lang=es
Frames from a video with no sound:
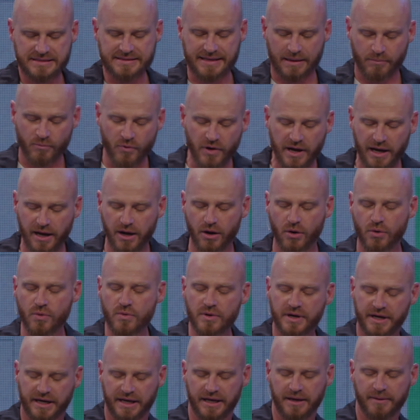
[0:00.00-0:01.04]
Samuel lo
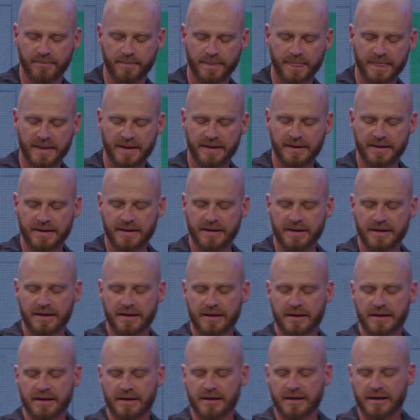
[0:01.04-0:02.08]
unge
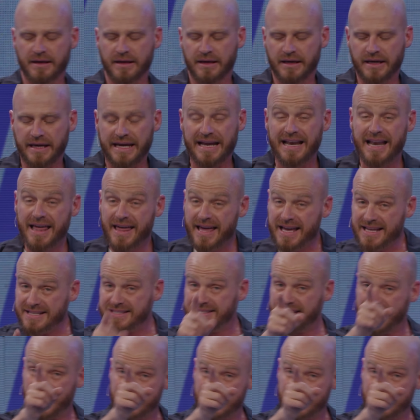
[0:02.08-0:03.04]
y le dice